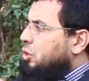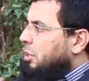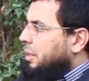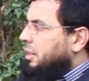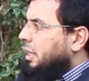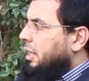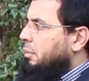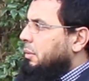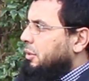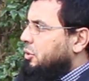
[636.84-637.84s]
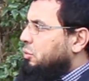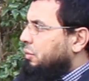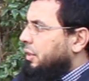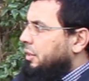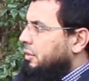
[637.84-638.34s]
جاب هذا الظاهره البربريه شنو
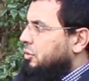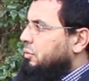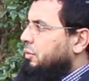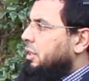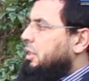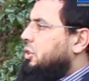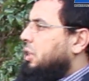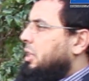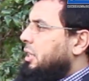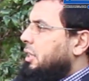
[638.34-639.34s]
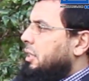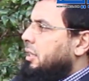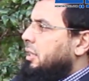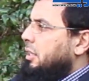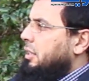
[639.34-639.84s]
فيه؟ شنو فيه الاشكال اللي
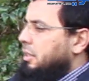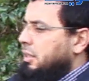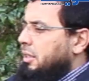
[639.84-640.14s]
كي